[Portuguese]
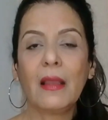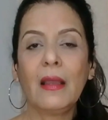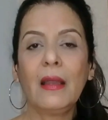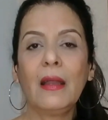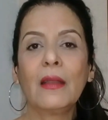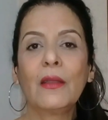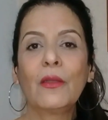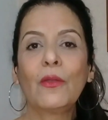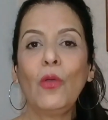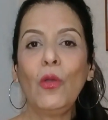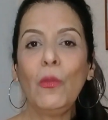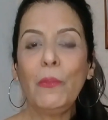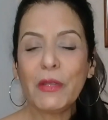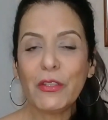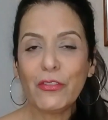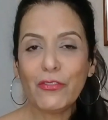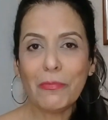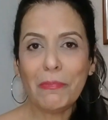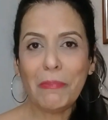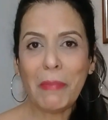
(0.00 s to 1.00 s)
A
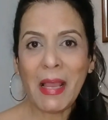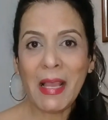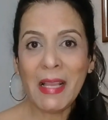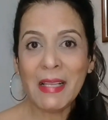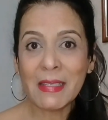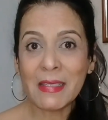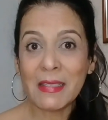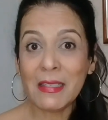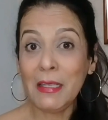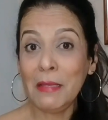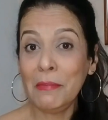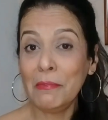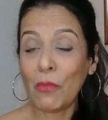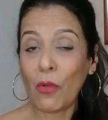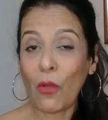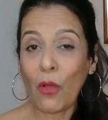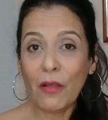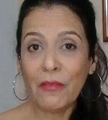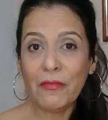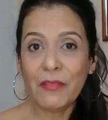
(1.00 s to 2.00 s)
compra de bens
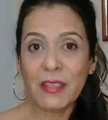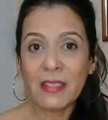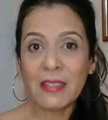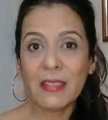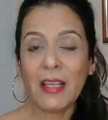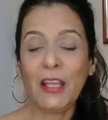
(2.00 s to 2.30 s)
imóveis